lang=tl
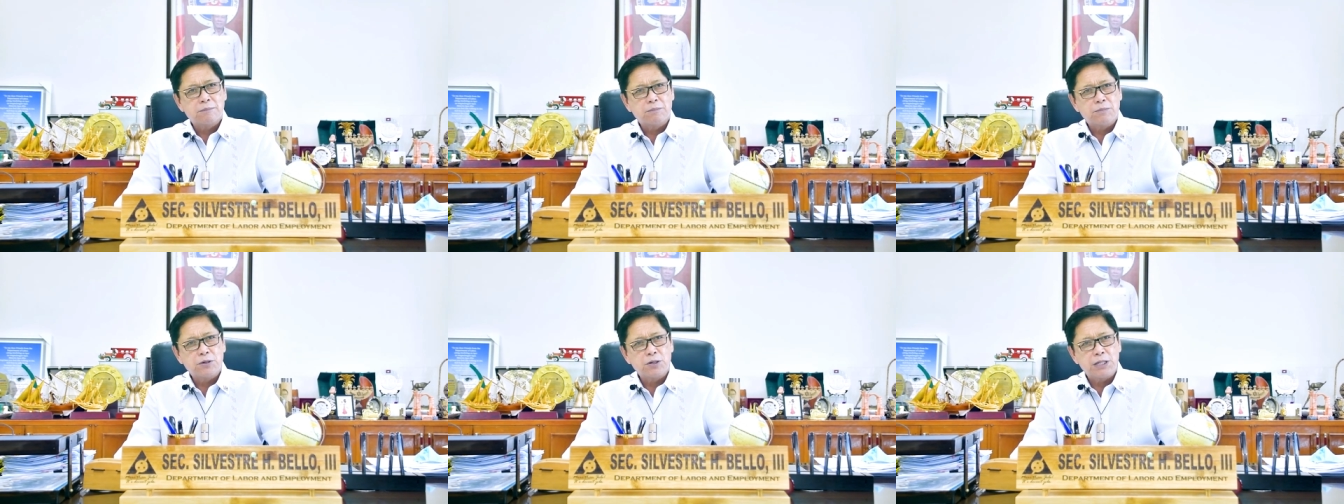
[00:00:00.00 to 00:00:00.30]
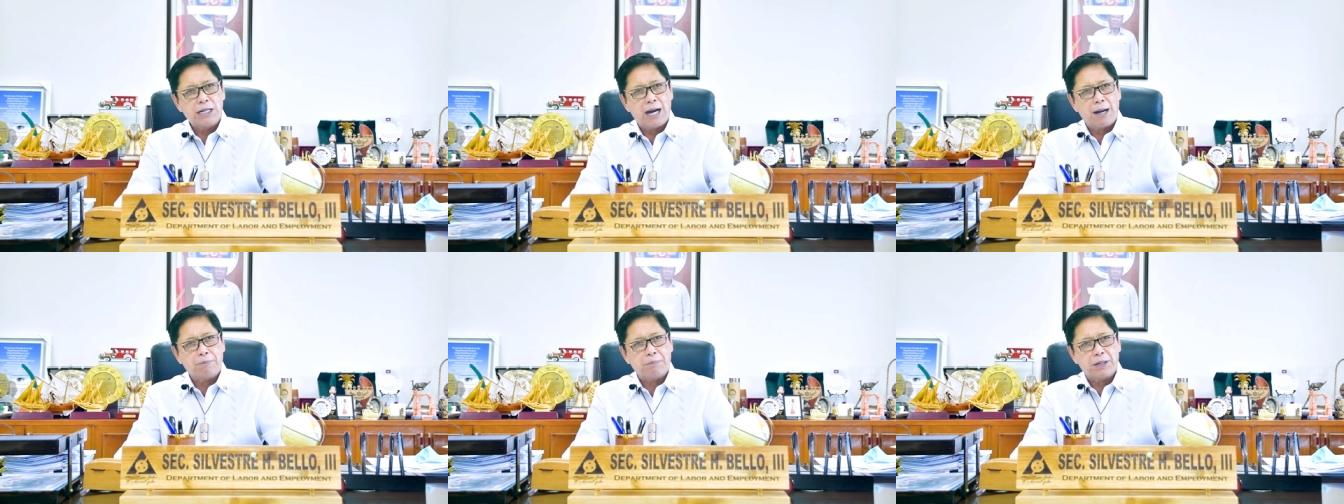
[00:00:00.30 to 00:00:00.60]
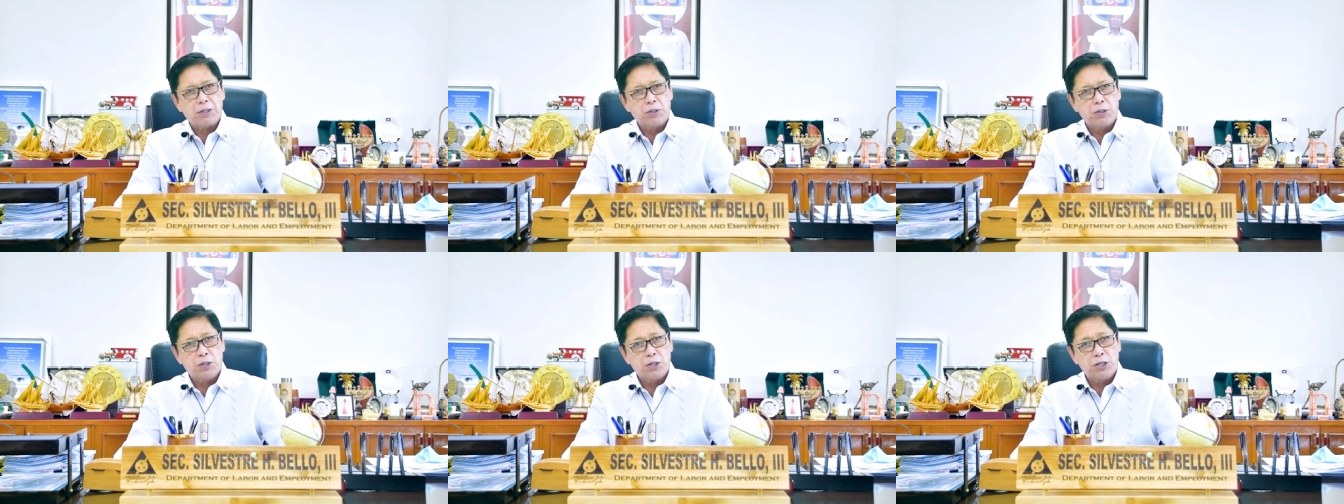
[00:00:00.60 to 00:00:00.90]
Mula
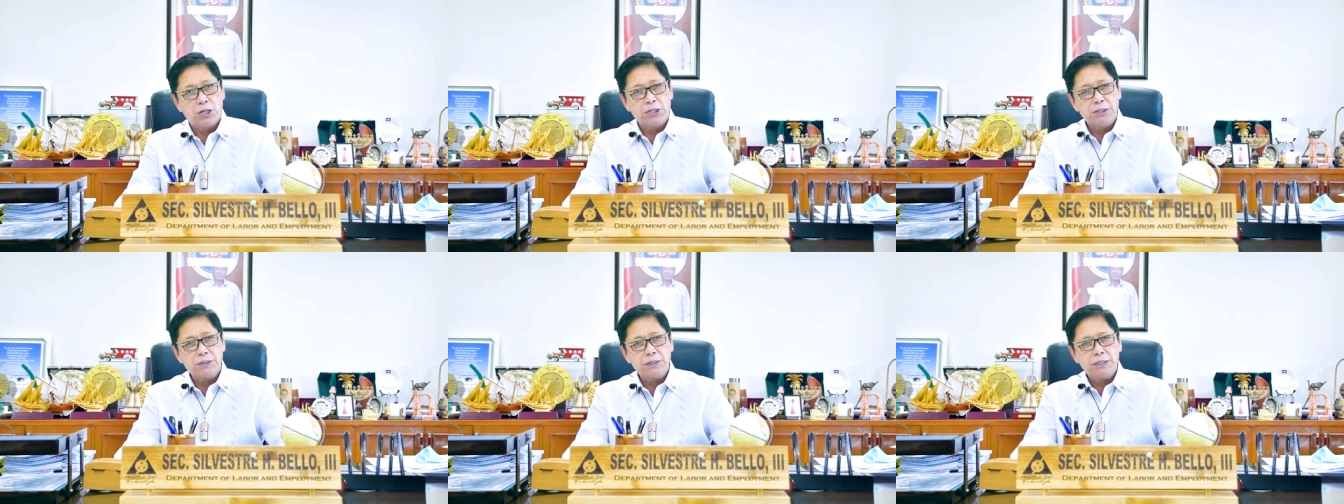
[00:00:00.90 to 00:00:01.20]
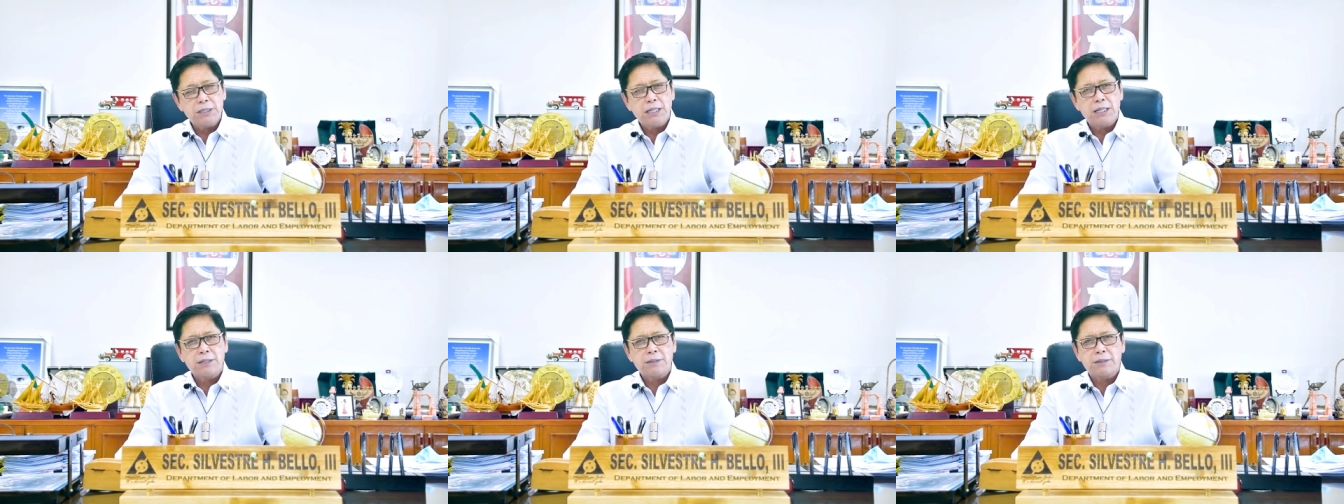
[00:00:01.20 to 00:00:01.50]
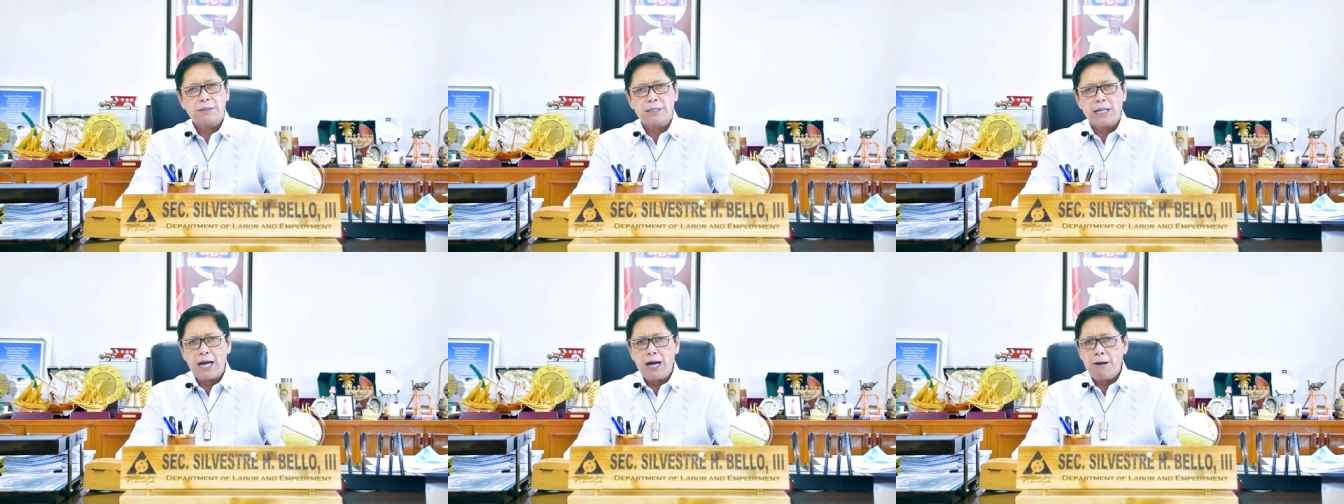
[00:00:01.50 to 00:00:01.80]
pa noon,
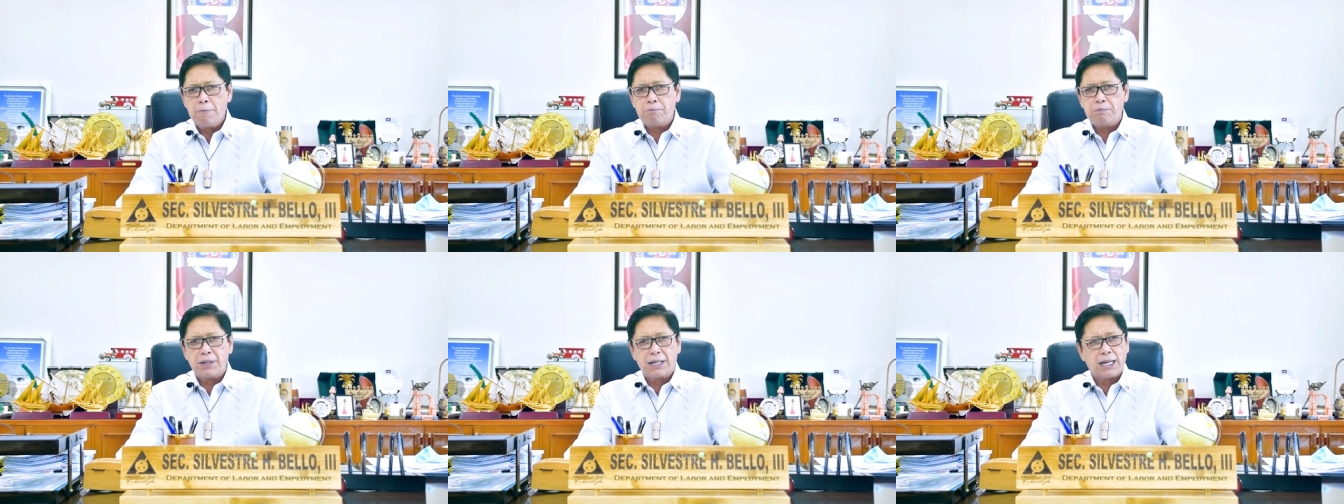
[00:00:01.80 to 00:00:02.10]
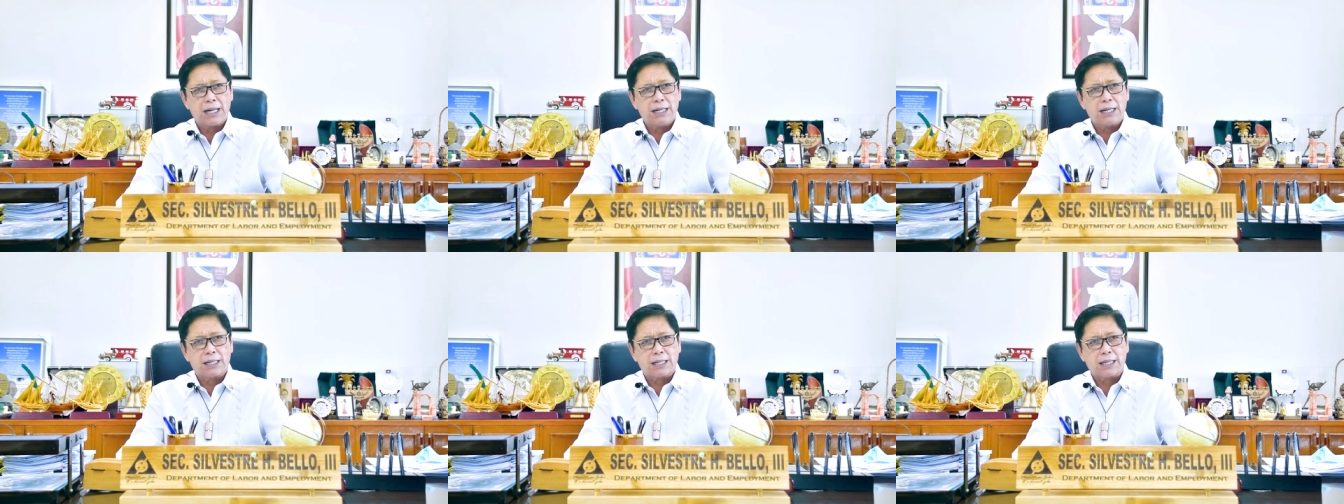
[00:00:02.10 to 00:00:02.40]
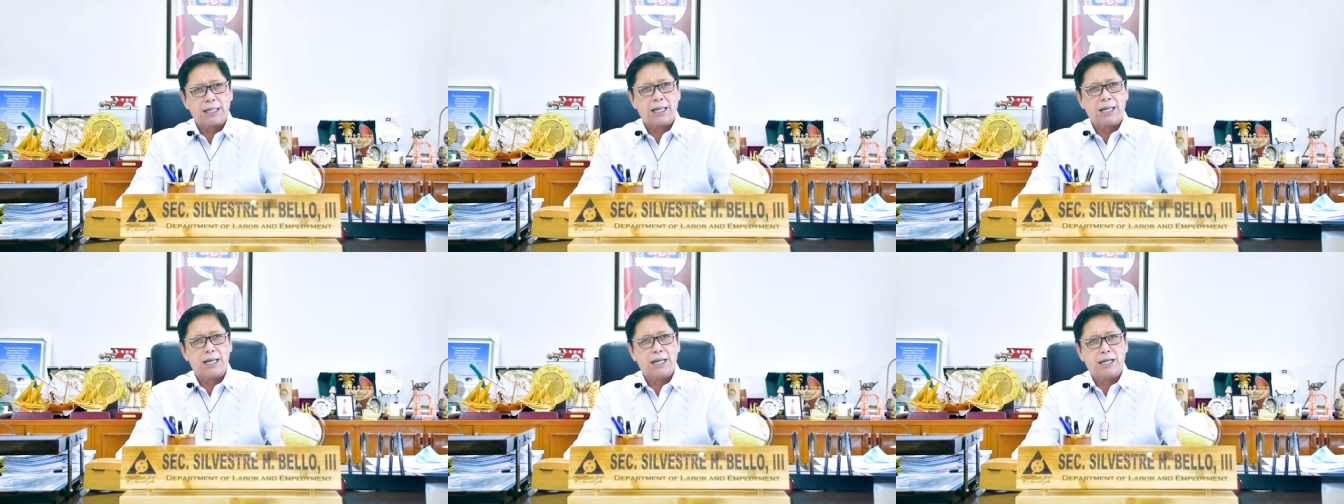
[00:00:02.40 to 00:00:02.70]

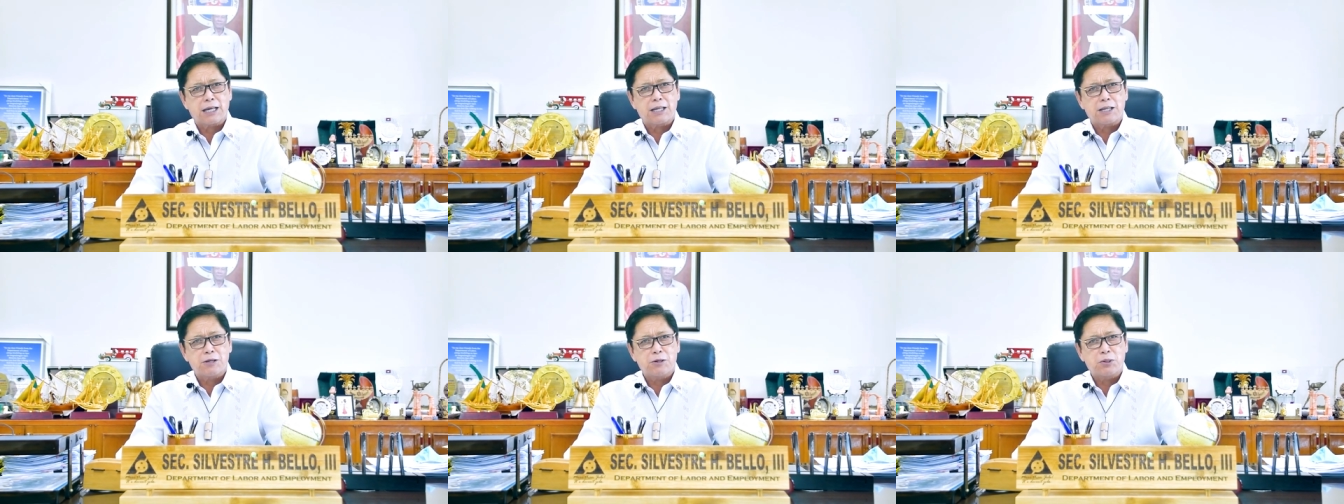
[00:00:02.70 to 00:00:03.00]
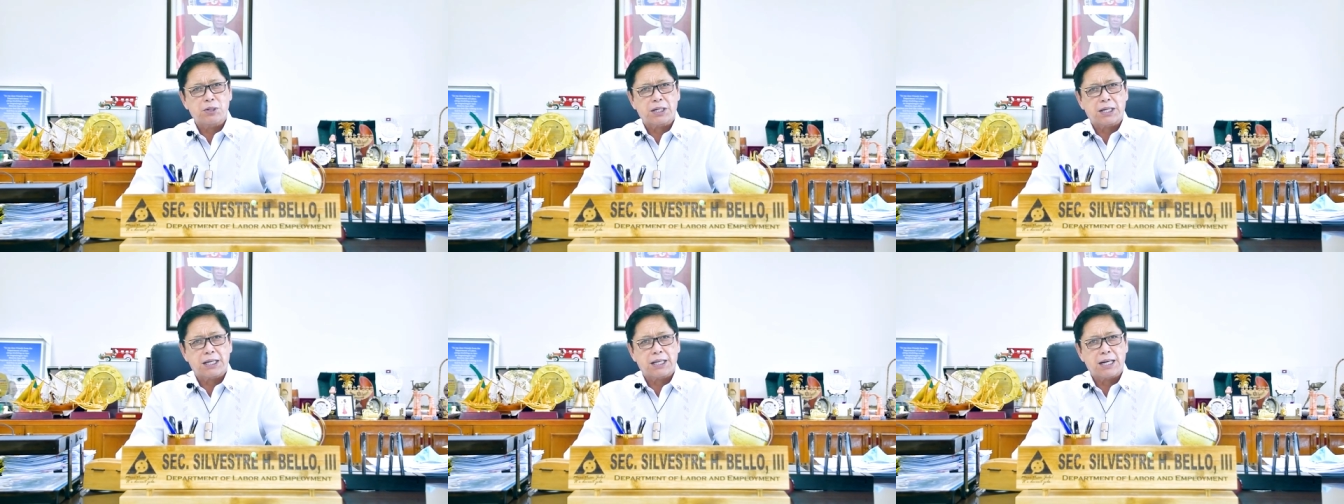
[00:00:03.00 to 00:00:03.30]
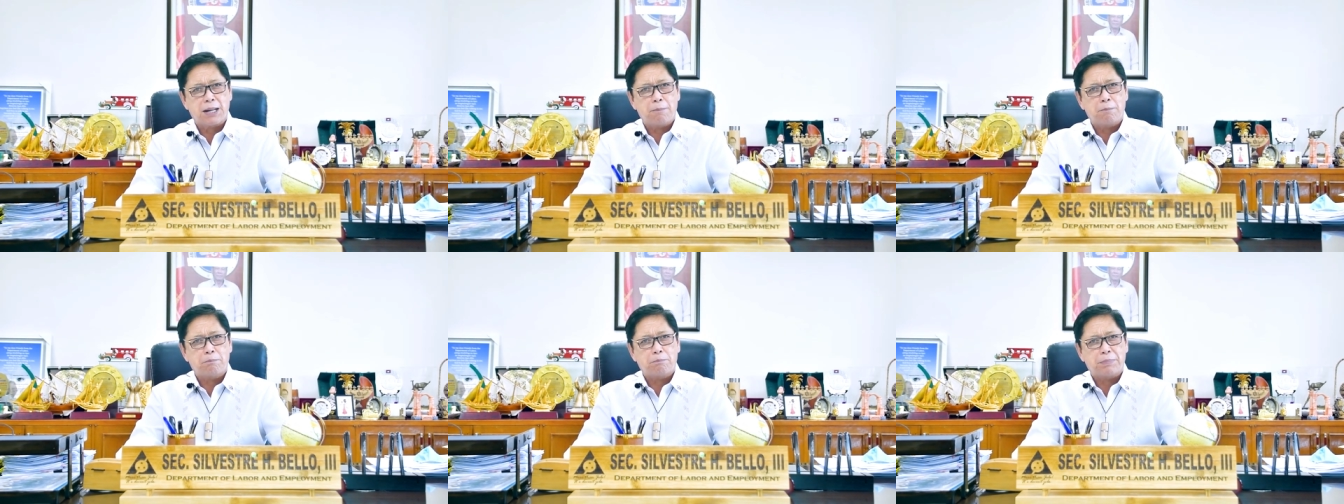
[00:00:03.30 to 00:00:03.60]
napakalaki ang inyong
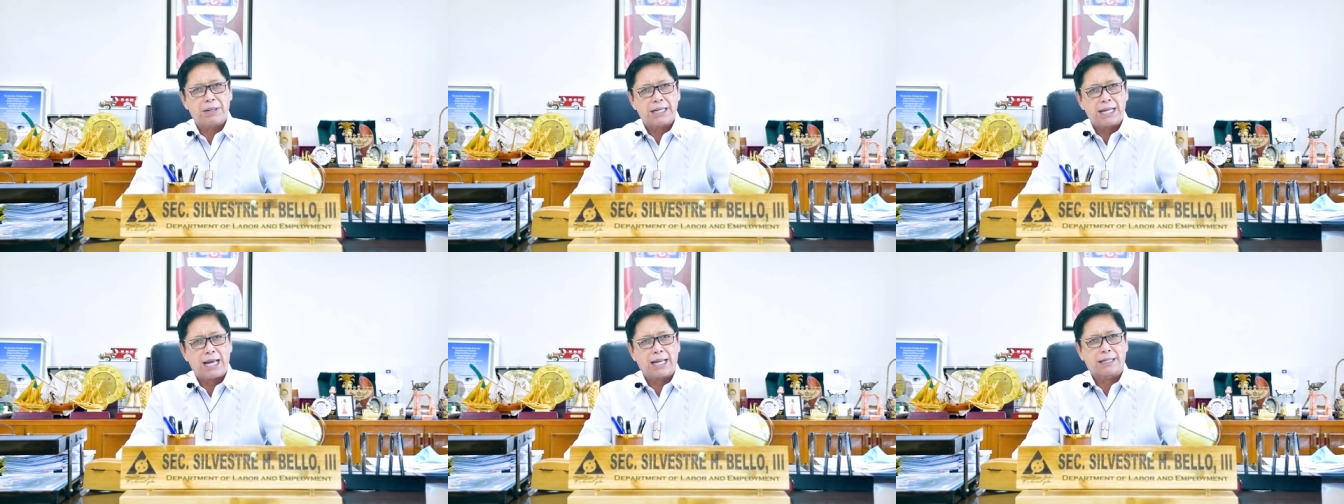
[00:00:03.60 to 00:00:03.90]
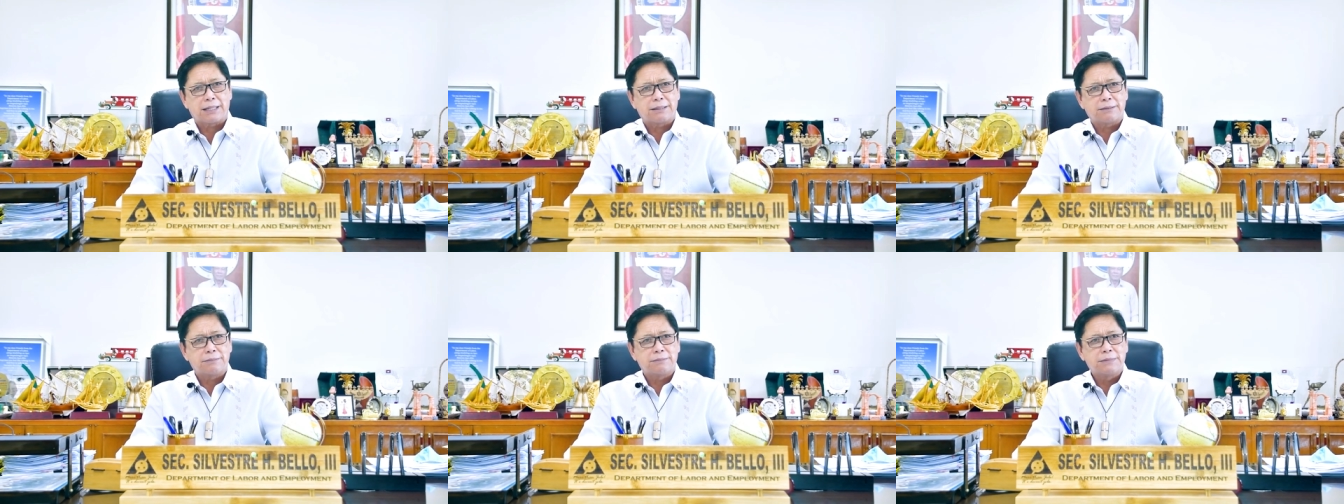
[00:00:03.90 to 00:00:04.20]
ginampanan